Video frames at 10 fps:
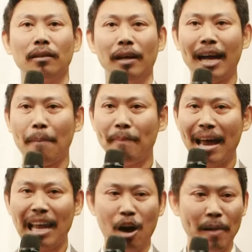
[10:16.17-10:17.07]
แล้วกลับ
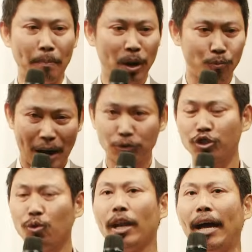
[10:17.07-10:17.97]
บ้านเราแบบผิดหวัง
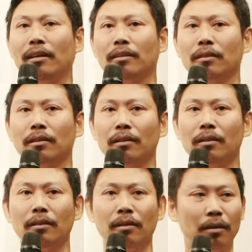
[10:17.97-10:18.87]
สุ
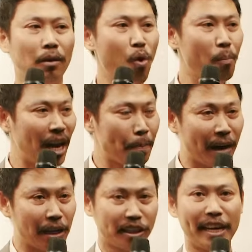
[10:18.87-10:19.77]
ดๆลูกไม่ได้
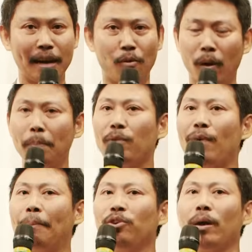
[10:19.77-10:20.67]
เปิดซิงผมก็ผิด
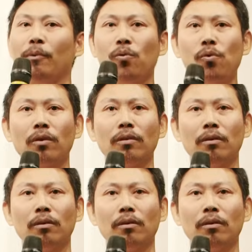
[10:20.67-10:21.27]
หวังไปด้วยกับลูก